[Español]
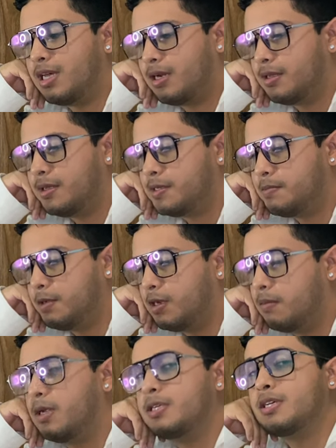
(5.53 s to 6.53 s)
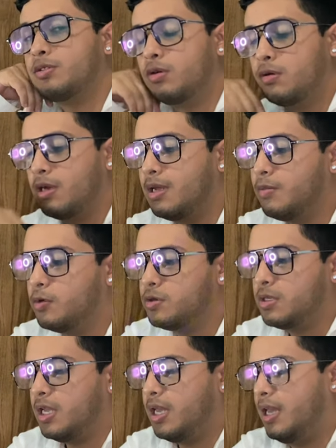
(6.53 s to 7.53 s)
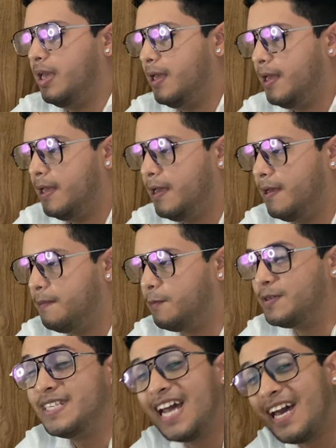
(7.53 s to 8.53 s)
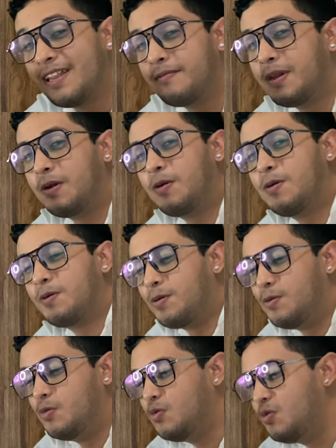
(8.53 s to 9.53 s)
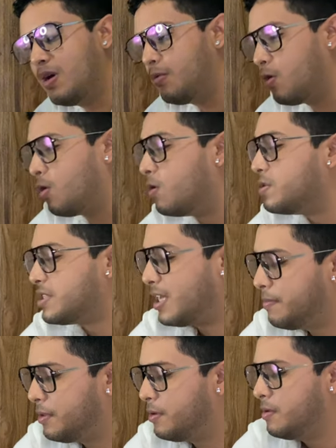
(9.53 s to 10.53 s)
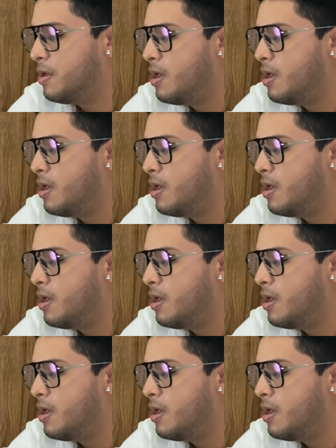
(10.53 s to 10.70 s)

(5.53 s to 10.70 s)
tardes, mi nombre es Antonio Lemus. Eh, pues nada, vengo con un nuevo concepto.